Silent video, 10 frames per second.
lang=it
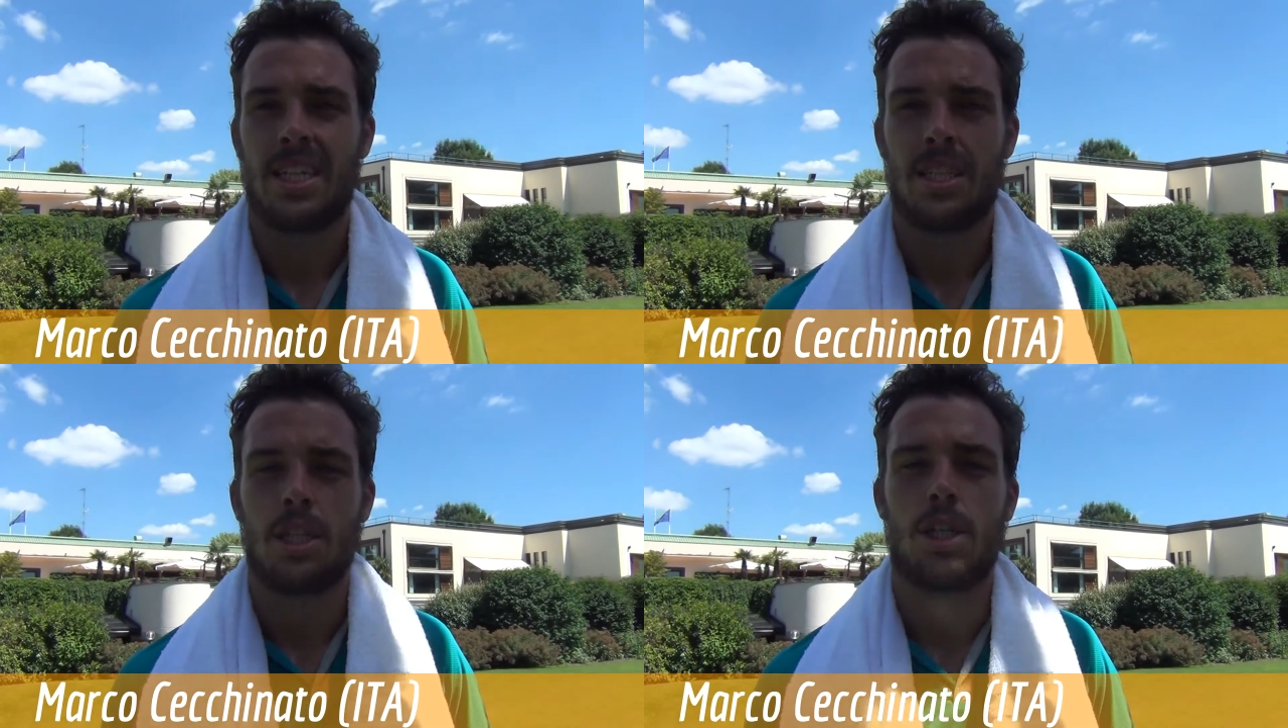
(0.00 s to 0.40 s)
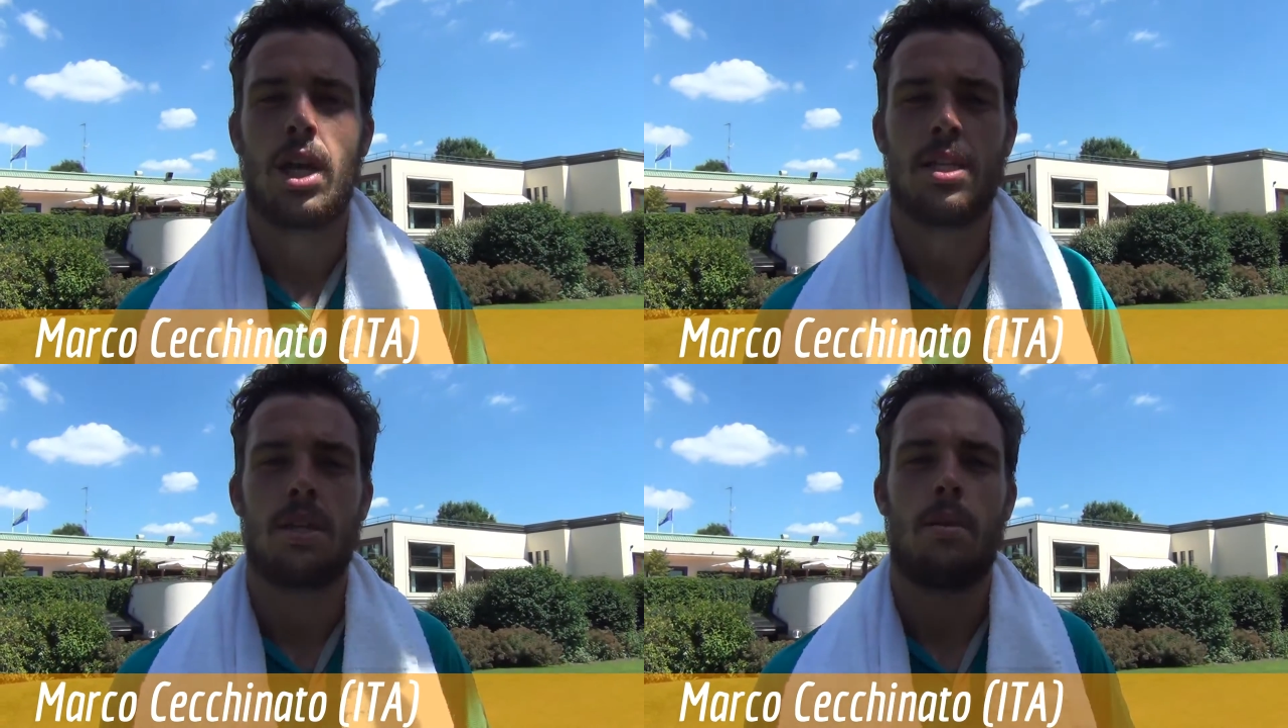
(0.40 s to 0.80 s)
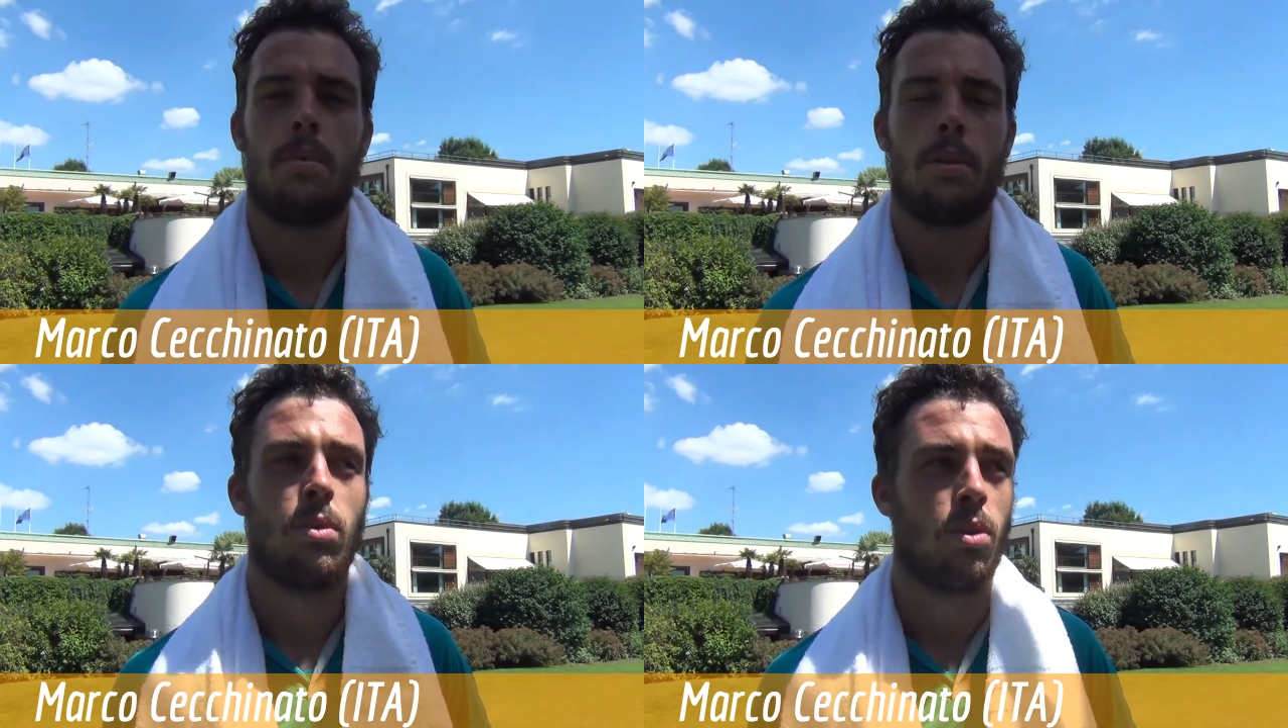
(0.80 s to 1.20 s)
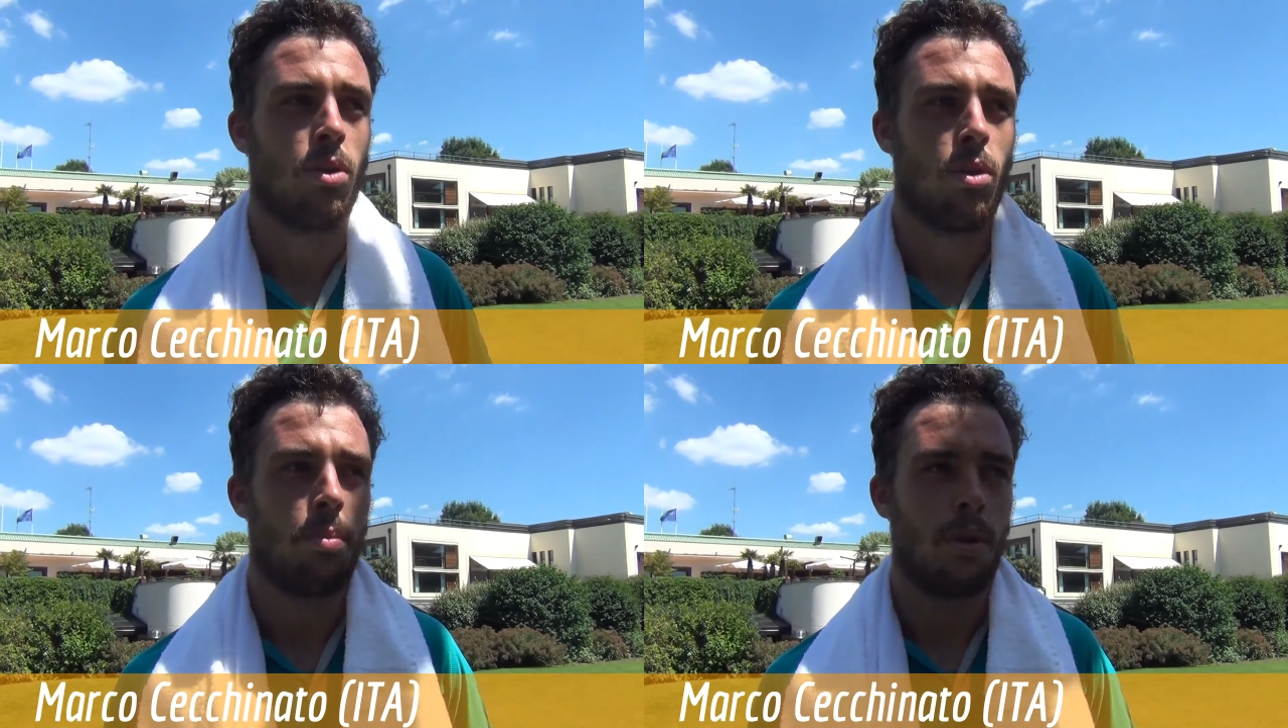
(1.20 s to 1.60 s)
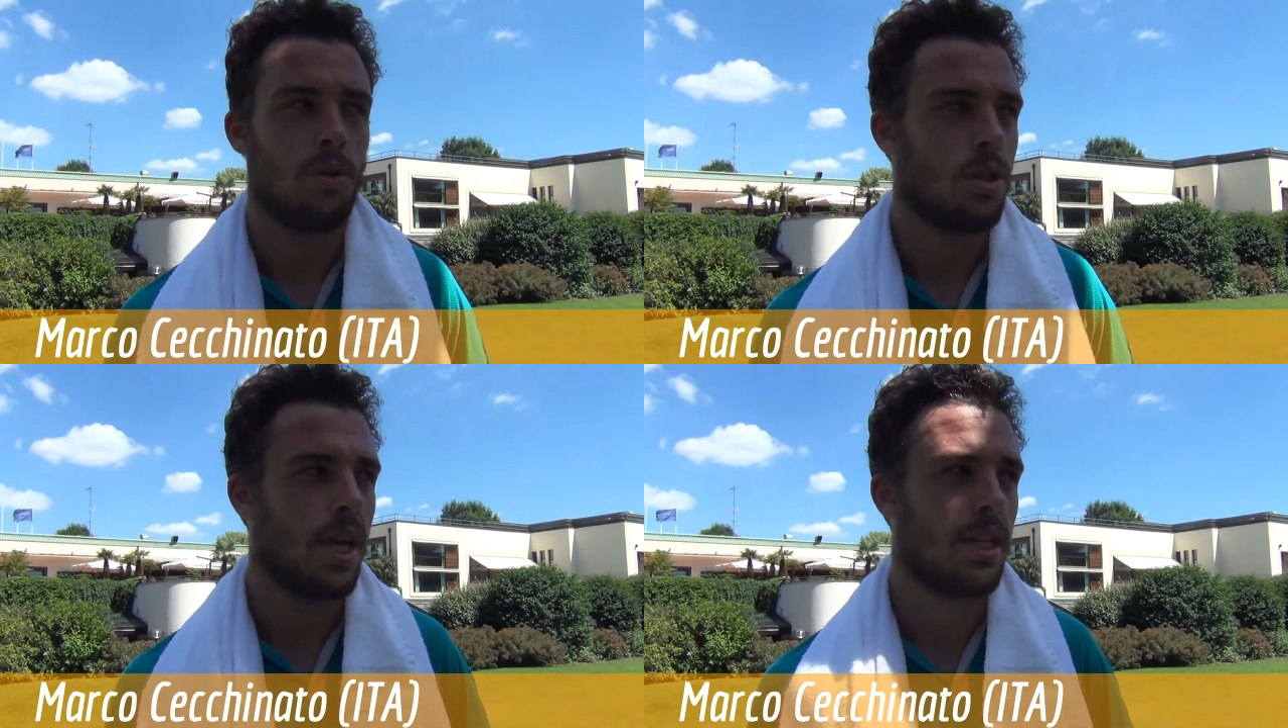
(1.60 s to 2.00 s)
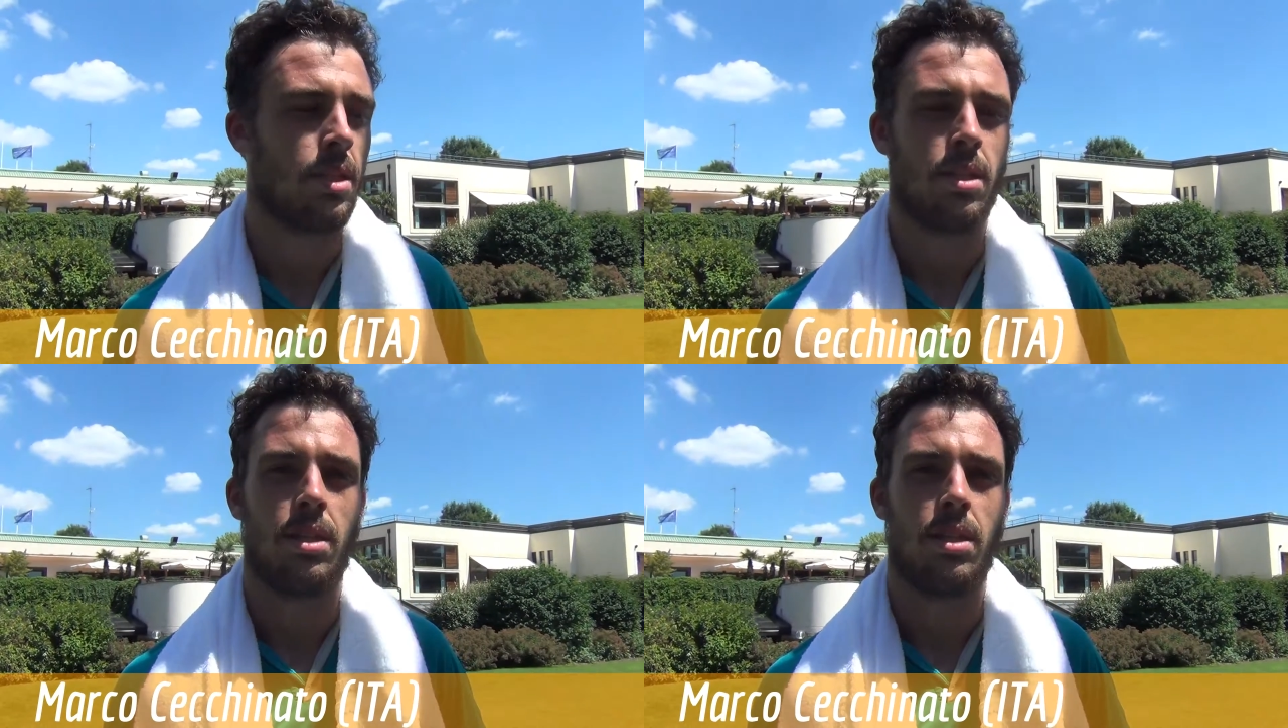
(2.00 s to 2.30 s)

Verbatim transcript: tante chance al primo, al primo set